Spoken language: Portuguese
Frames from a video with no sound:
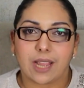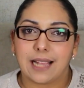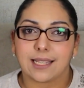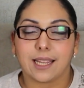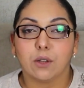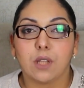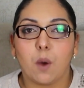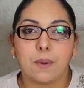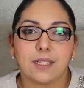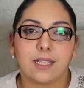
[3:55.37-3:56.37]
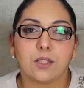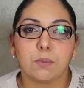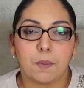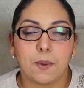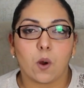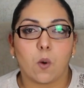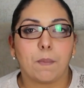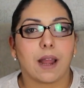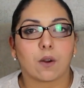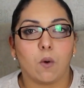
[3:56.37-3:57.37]
casa que eu não preciso me
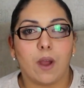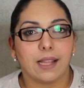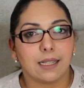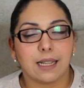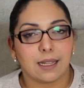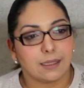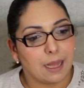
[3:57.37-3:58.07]
preocupar com ela na,